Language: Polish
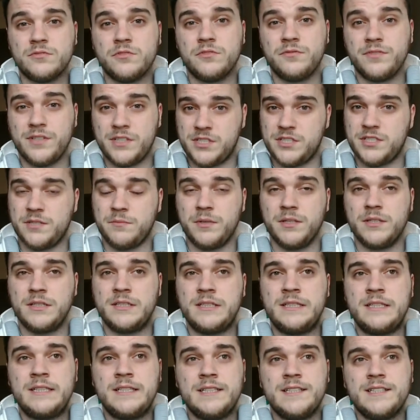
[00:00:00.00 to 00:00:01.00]
Uwierzcie mi.
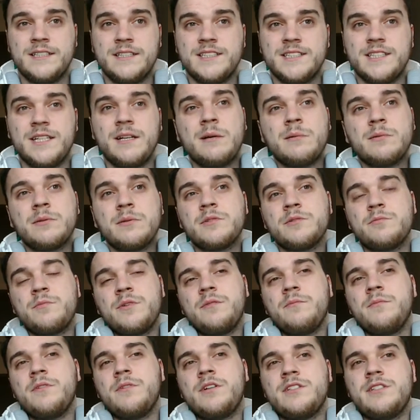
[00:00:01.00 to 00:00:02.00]
Samą tą z
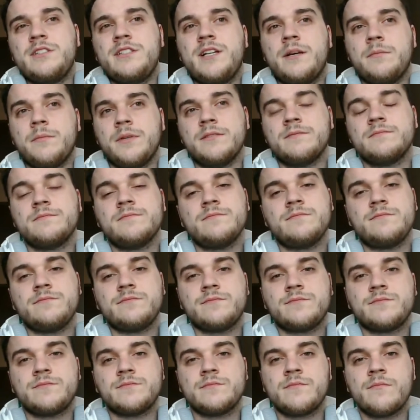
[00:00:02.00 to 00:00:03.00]
moimi rodzicami.
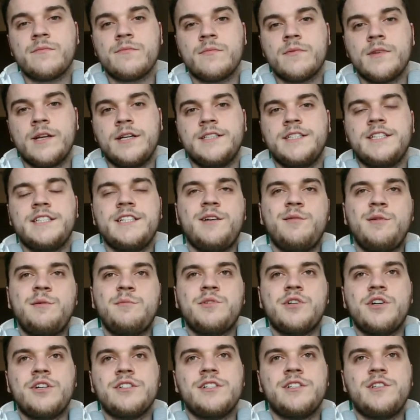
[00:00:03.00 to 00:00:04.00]

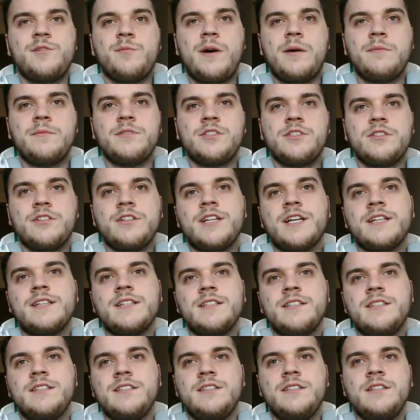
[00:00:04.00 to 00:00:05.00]
Czasami przychodzę do mamy czy do
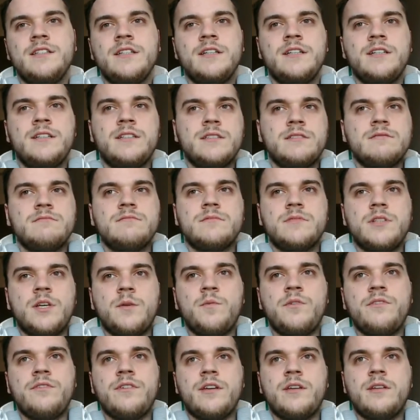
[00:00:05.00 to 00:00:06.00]
taty i,
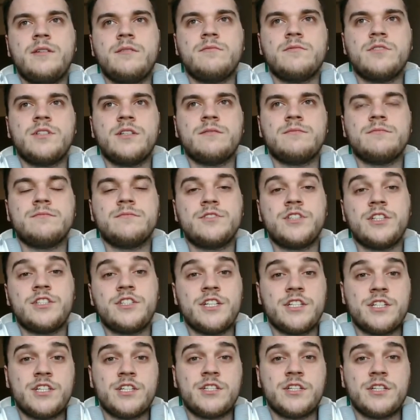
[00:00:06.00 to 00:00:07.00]
i mówię im, że,
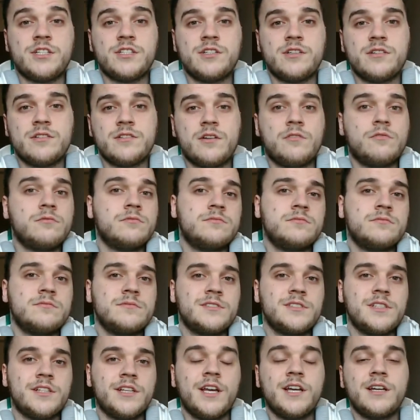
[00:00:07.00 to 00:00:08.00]
że cieszę się, że są,
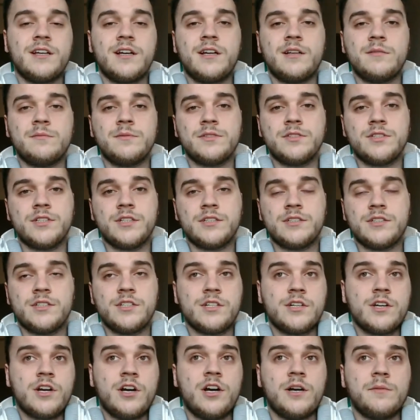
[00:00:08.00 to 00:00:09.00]
co nie? Albo że,
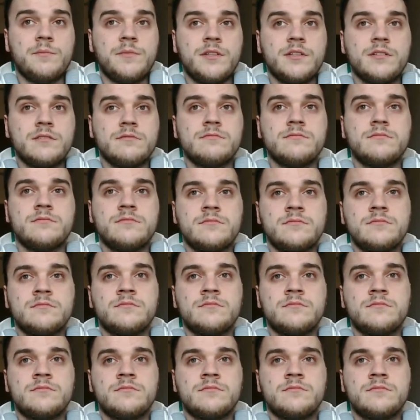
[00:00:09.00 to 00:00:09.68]
że kocham ich.